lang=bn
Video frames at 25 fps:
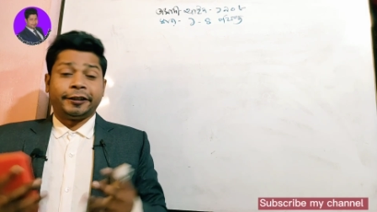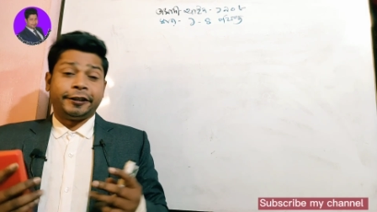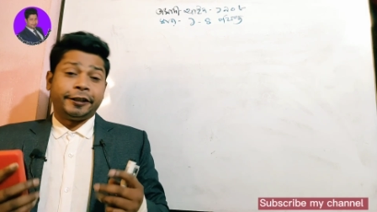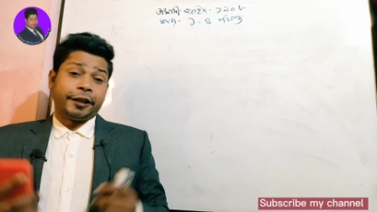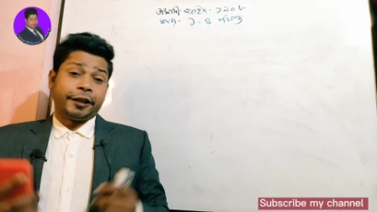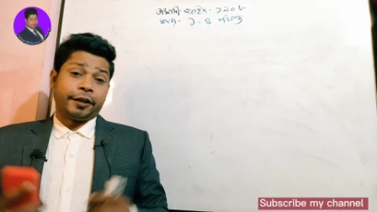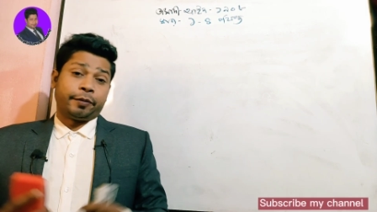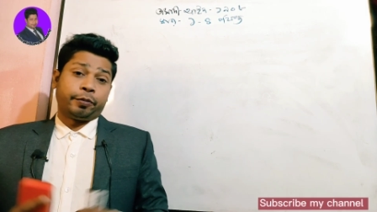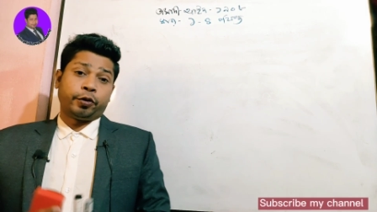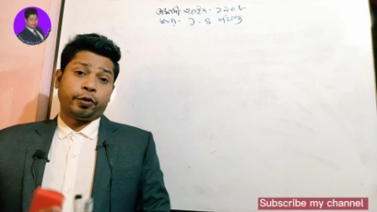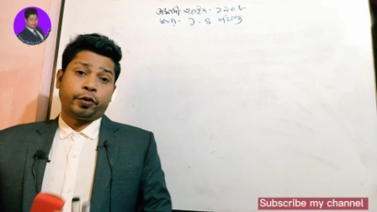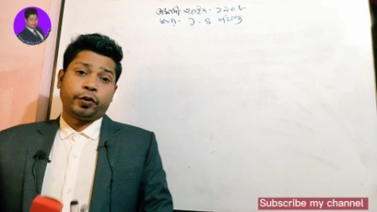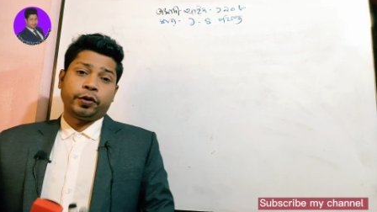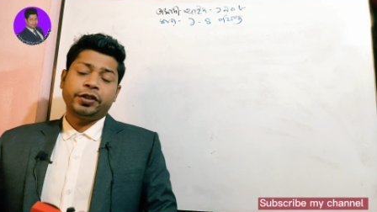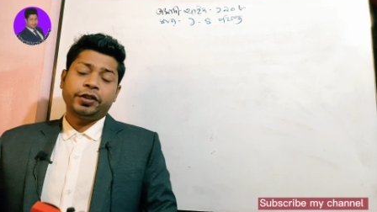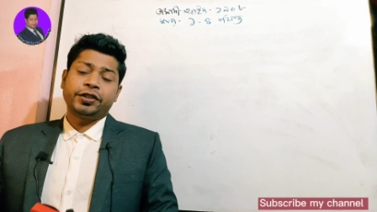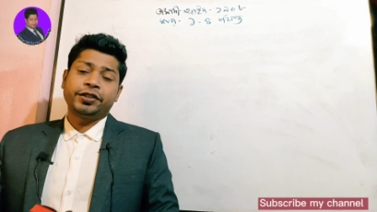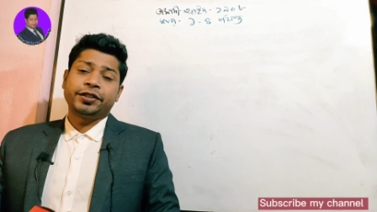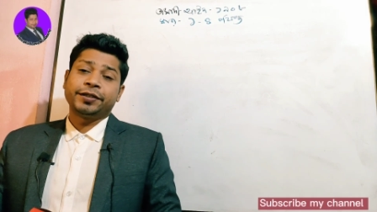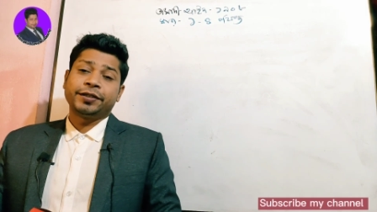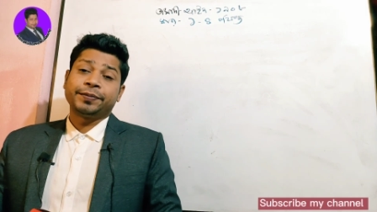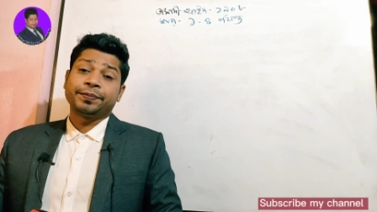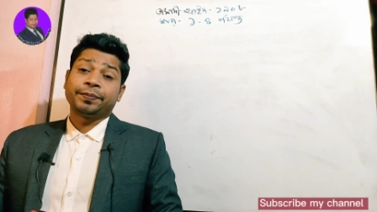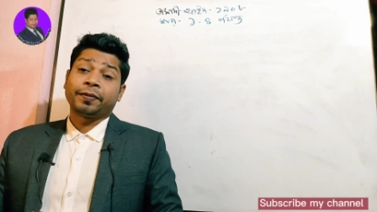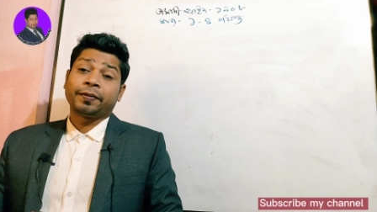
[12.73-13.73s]
ডিয়ার
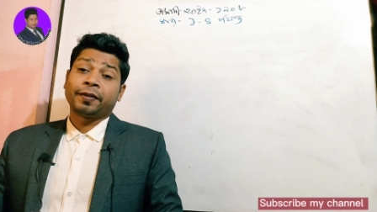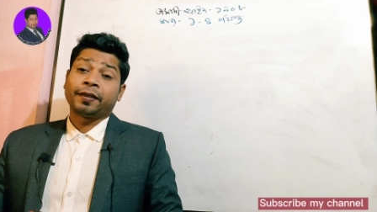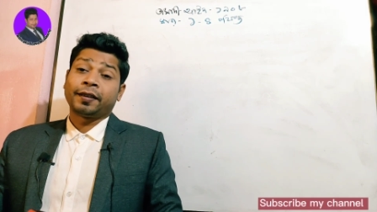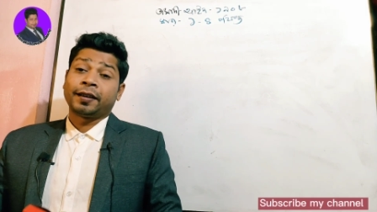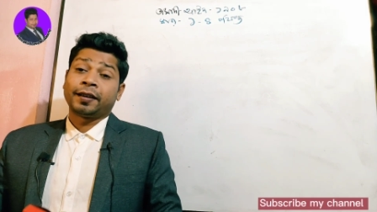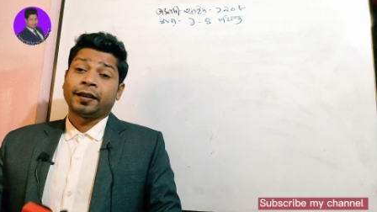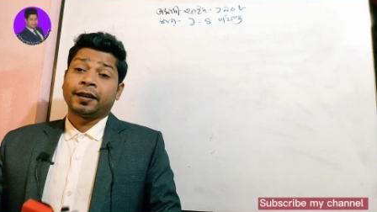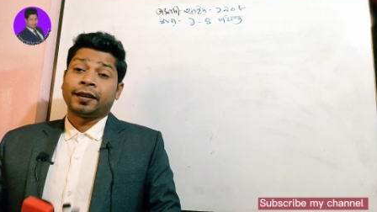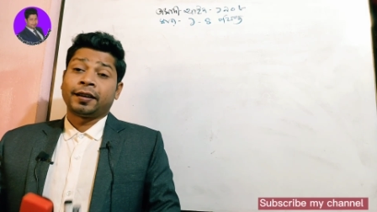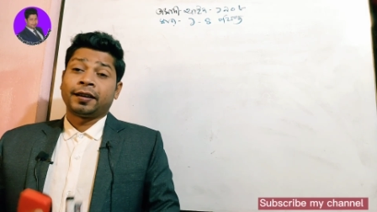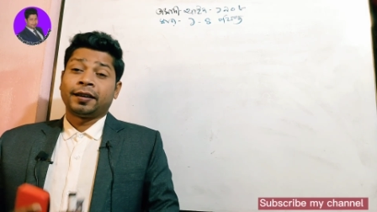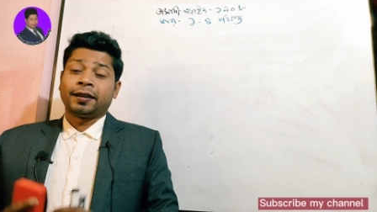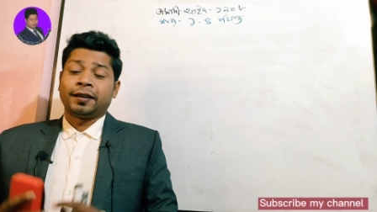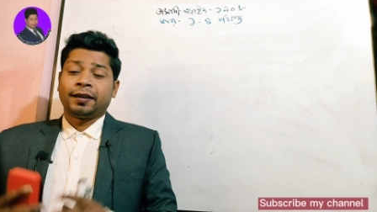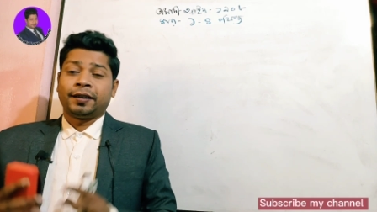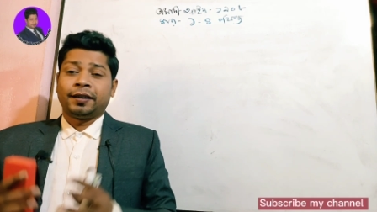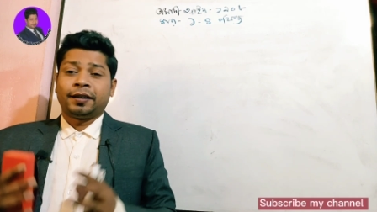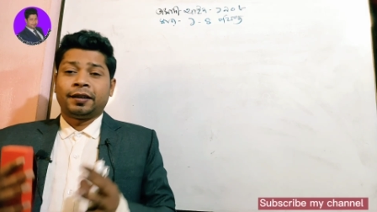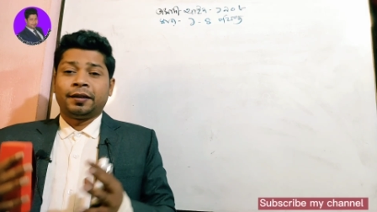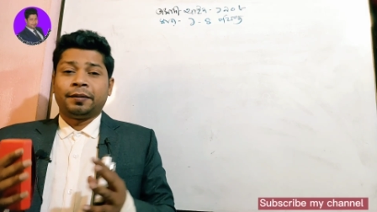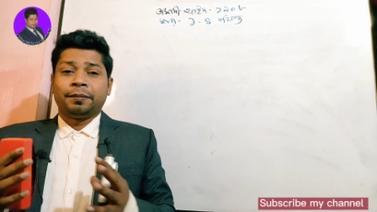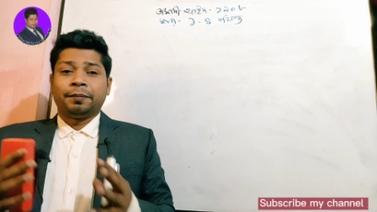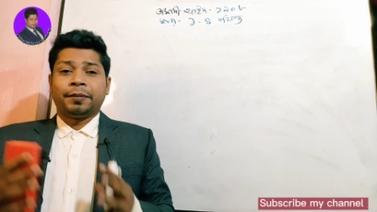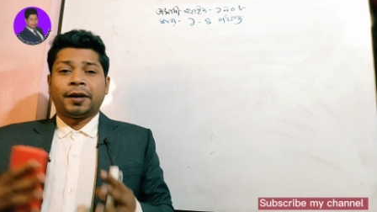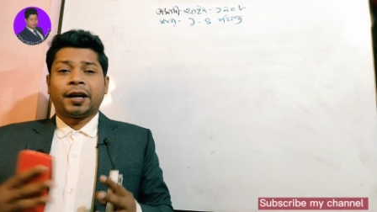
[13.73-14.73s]
ভিউয়ার্স
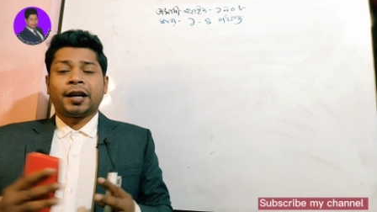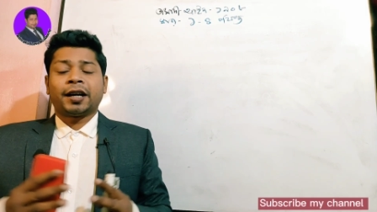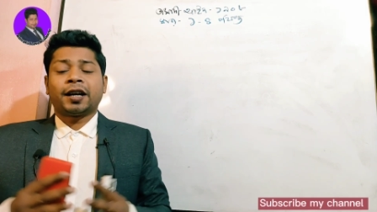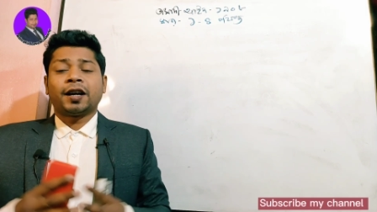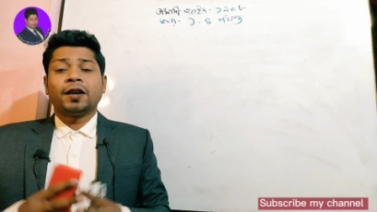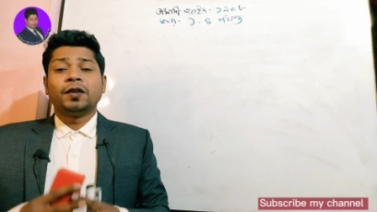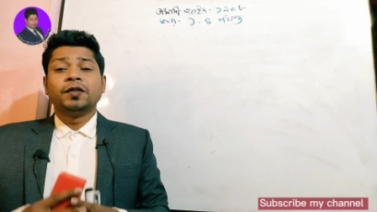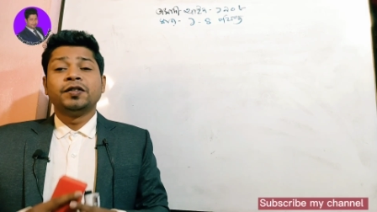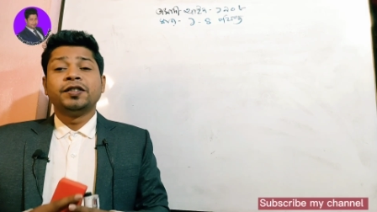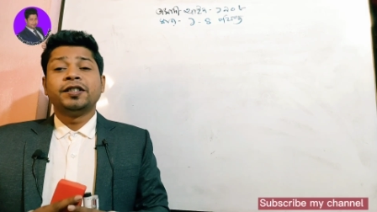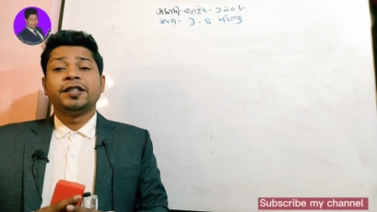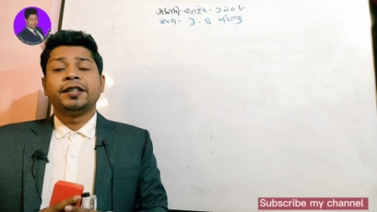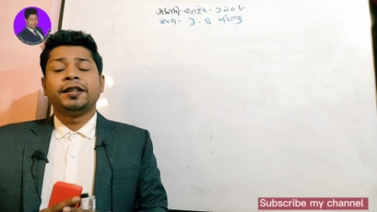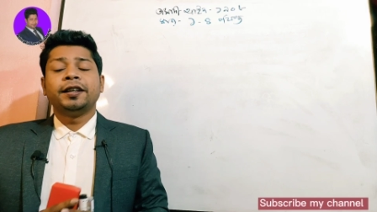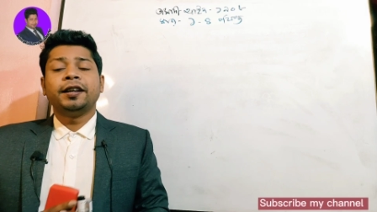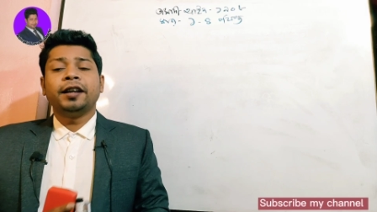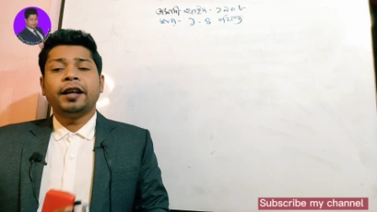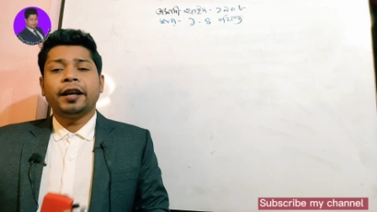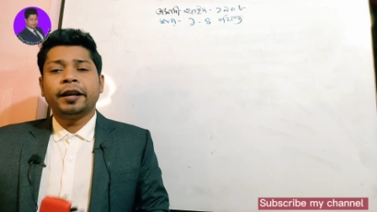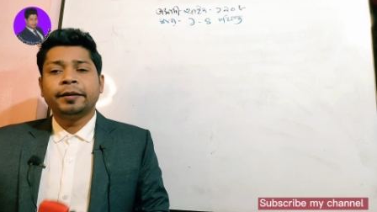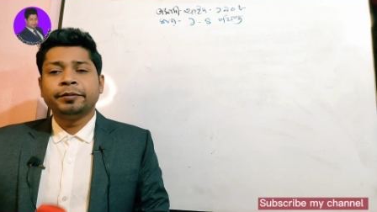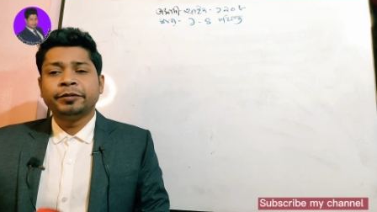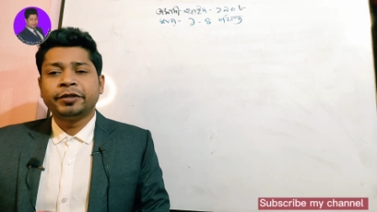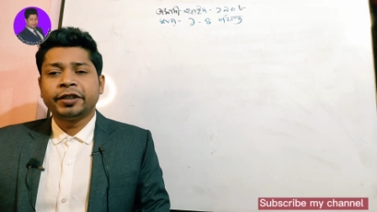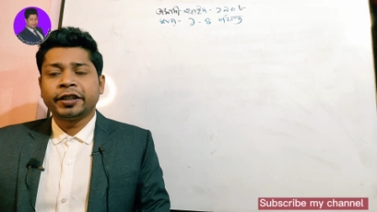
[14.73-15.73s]
বার কাউন্সিল
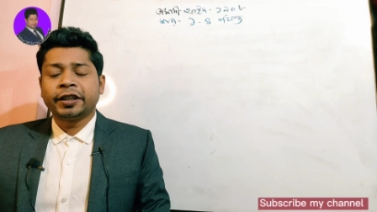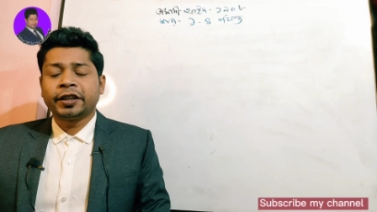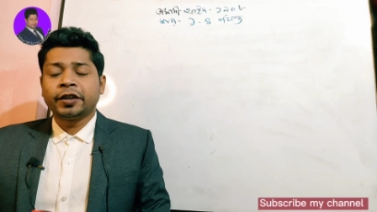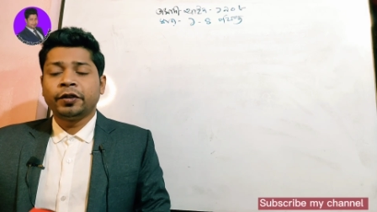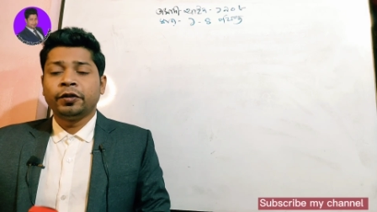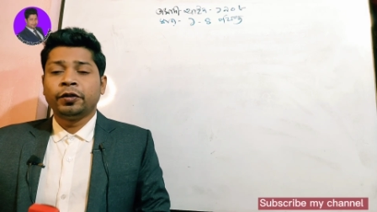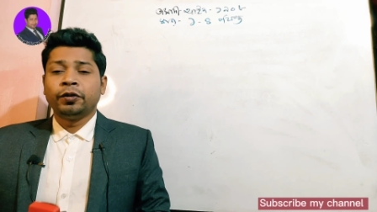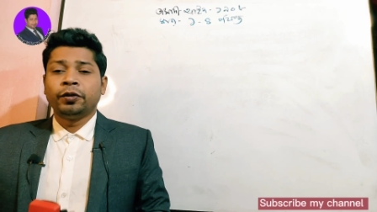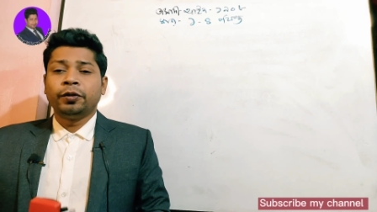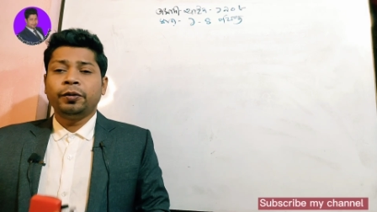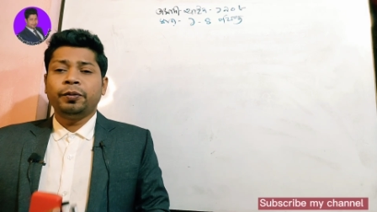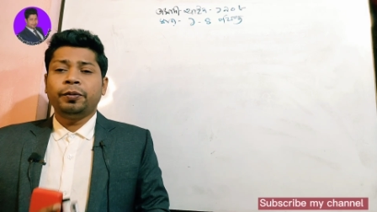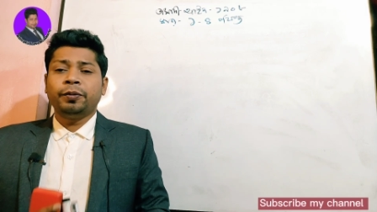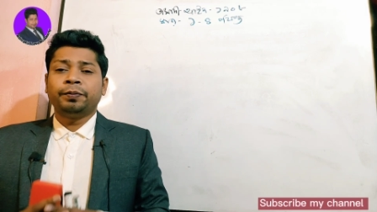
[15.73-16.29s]
এমসিকিউ